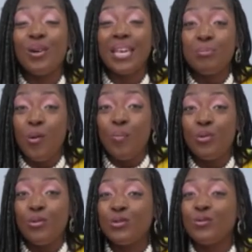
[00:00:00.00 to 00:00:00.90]
qu'elle
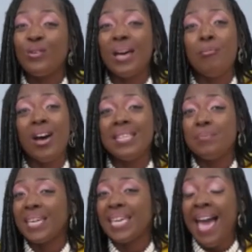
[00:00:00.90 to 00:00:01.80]
propose sont vraiment à des
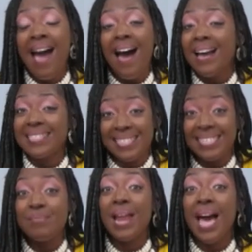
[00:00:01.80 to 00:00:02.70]
prix
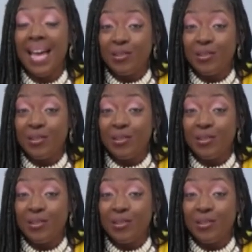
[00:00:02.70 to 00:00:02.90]
accessibles à